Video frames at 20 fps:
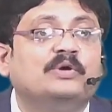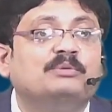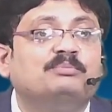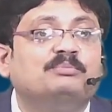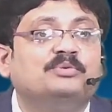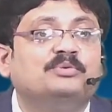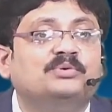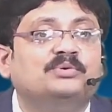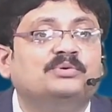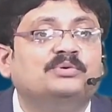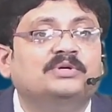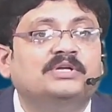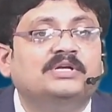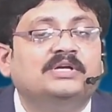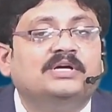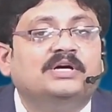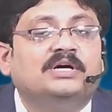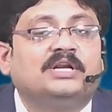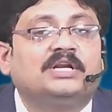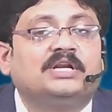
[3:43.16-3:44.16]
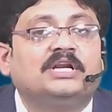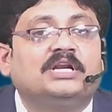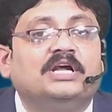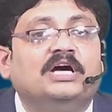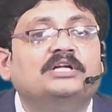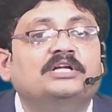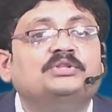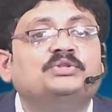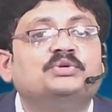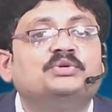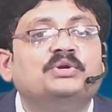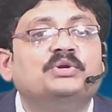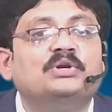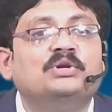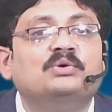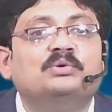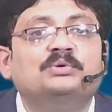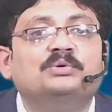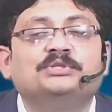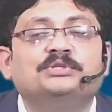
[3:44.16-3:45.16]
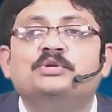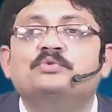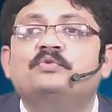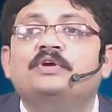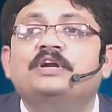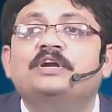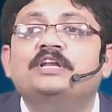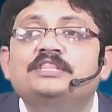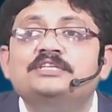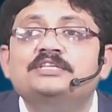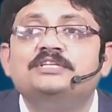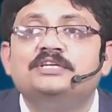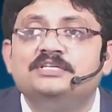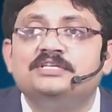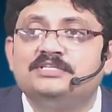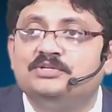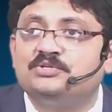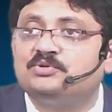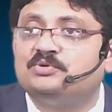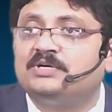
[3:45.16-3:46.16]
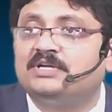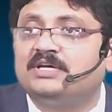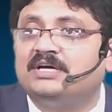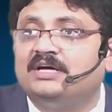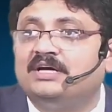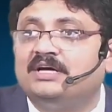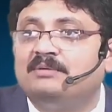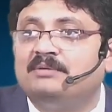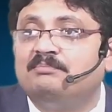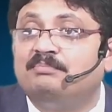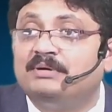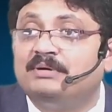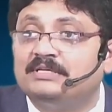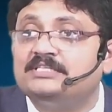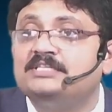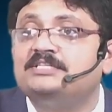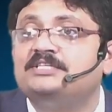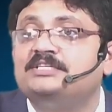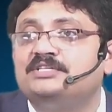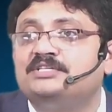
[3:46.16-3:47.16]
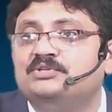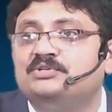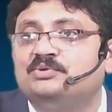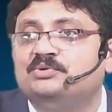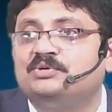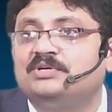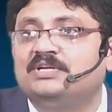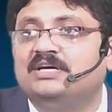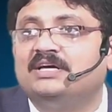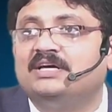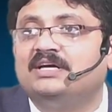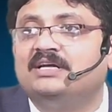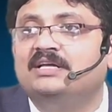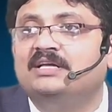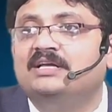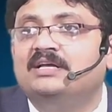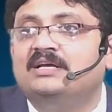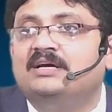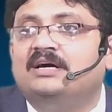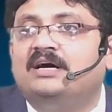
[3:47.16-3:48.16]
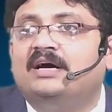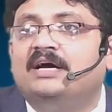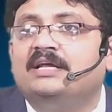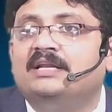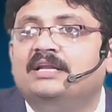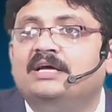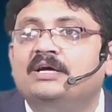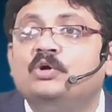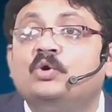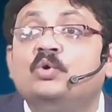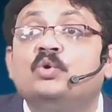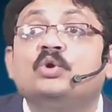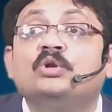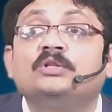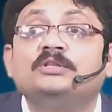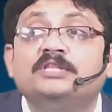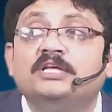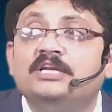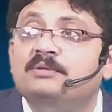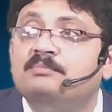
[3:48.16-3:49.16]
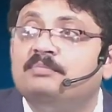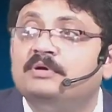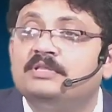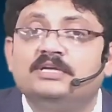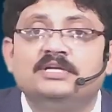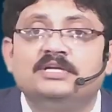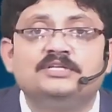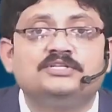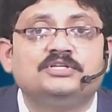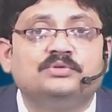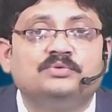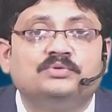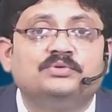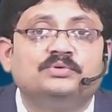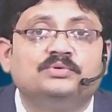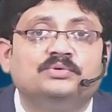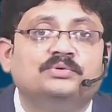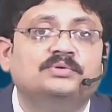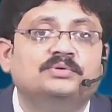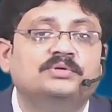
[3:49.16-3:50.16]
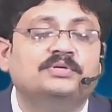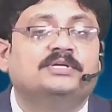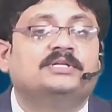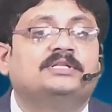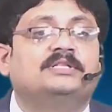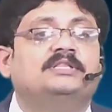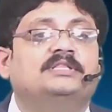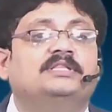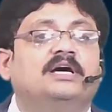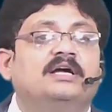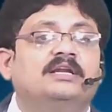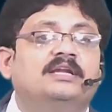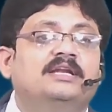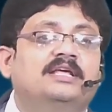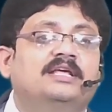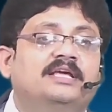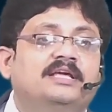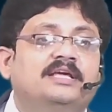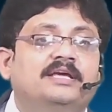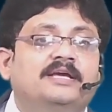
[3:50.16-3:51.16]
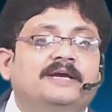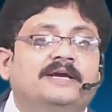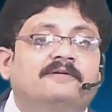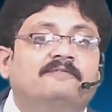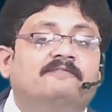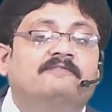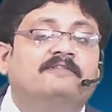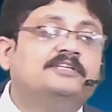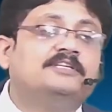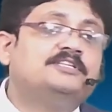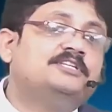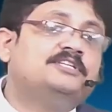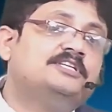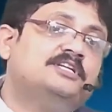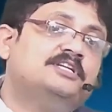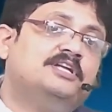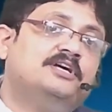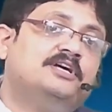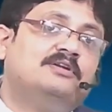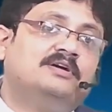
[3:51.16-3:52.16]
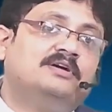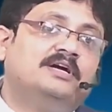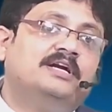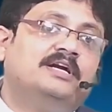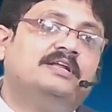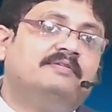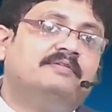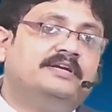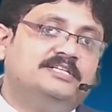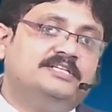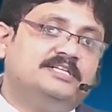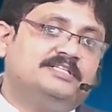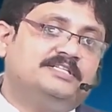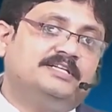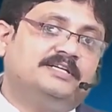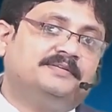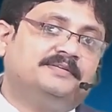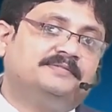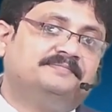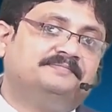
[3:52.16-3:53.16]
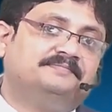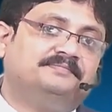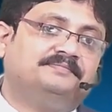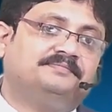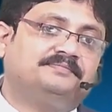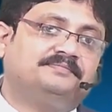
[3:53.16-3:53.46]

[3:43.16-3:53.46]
మరొక వైపు రాత్రుల్లో తను విడిది చేసిన చోట బస చేసిన చోట ఆయన క్రొత్త నిబంధన చదువుతూ దానిని వచనాలుగా డివైడ్ చేశాడు